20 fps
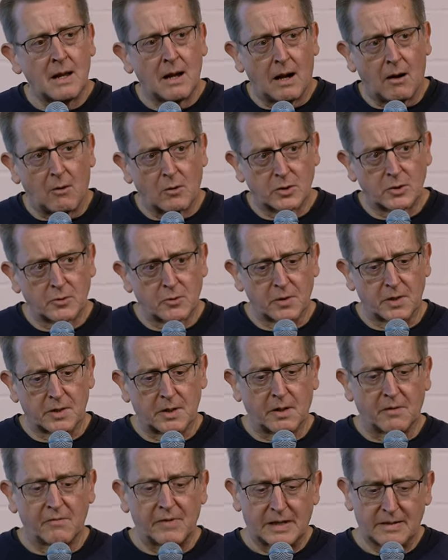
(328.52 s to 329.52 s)
Ausschluss
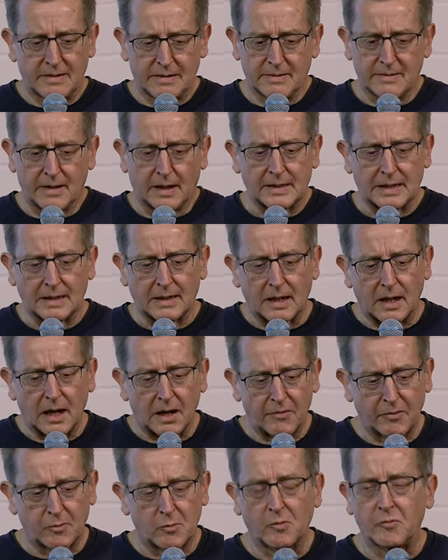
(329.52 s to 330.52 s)
äh, wechselseitiger
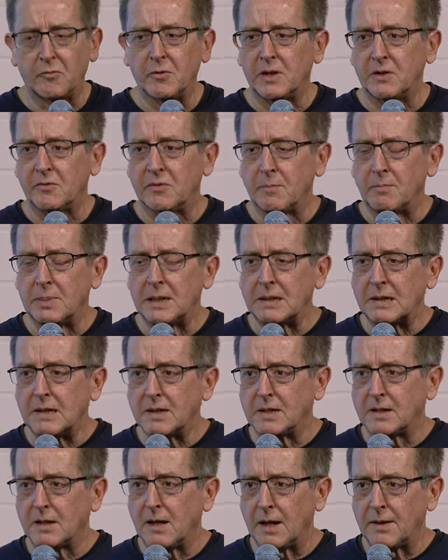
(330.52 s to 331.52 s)
Haftung für die
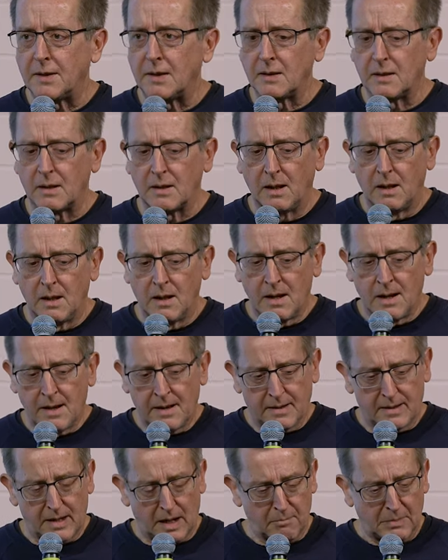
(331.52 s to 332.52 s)
Verbindlichkeiten
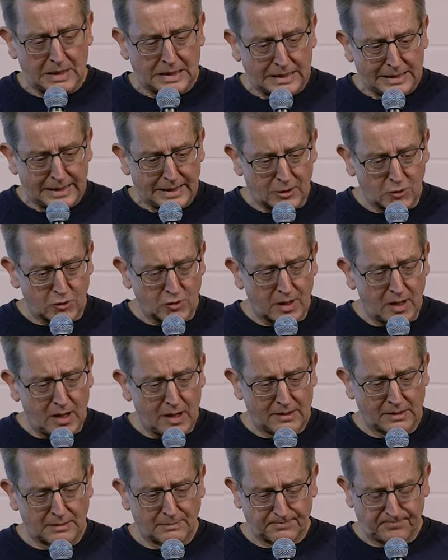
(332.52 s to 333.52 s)
der
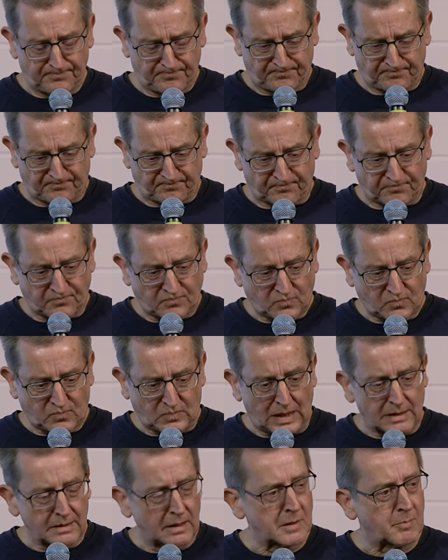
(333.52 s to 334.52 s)
Mitgliedstaaten,
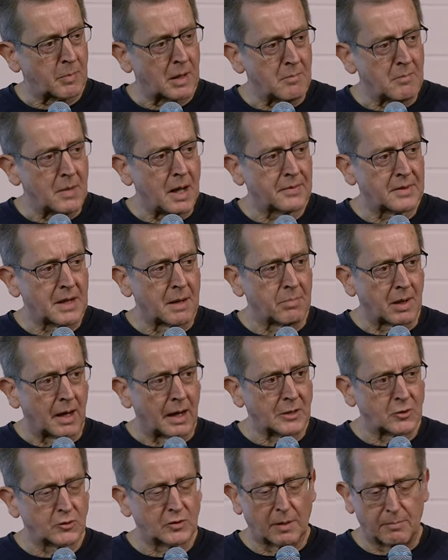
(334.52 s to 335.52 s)
das Primat der
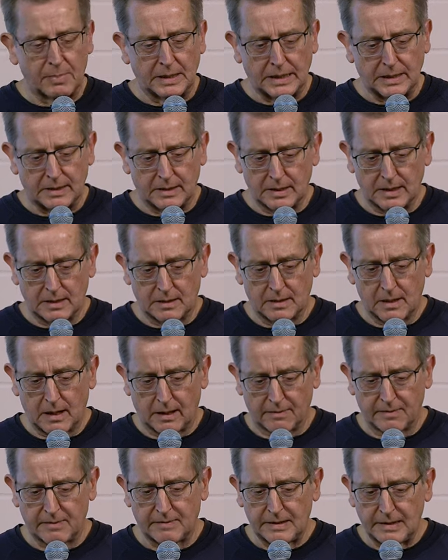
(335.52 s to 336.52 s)
Preisstabilität
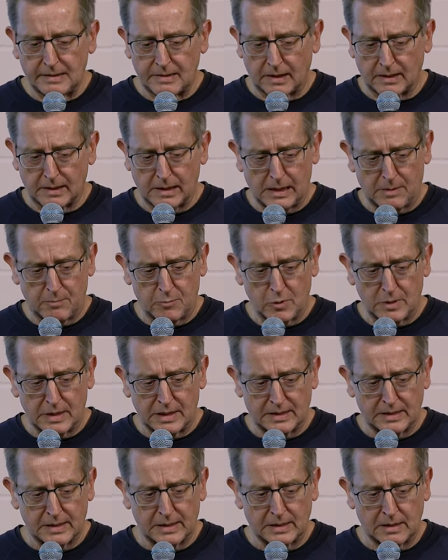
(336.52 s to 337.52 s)
als Ziel der
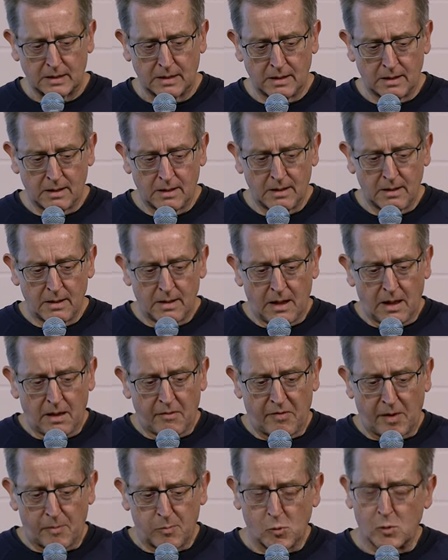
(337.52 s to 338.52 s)
Geldpolitik,
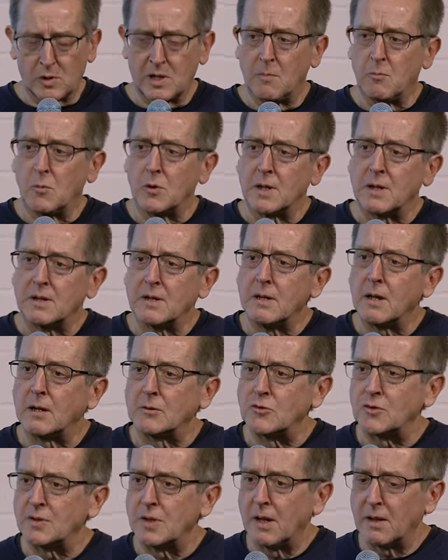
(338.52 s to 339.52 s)
Verbot der
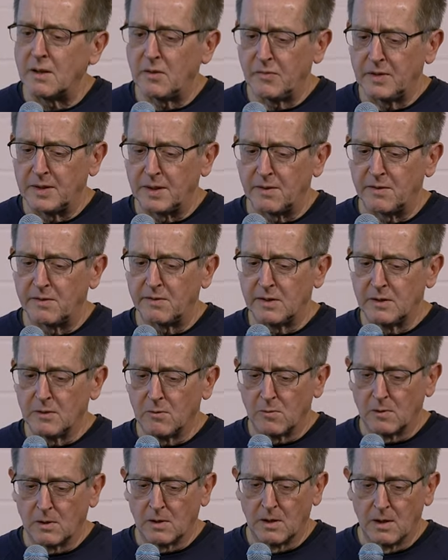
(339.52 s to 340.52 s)
monetären
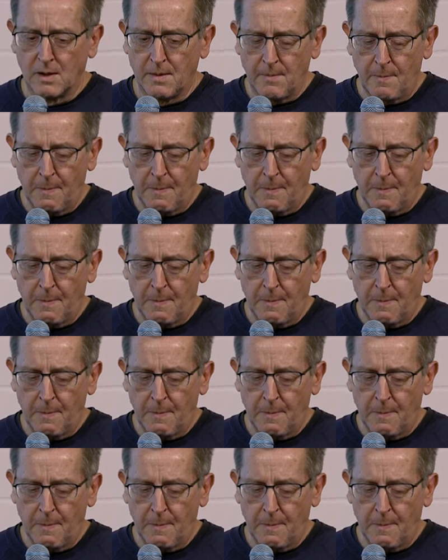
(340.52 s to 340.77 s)
Staatsfinanzierung,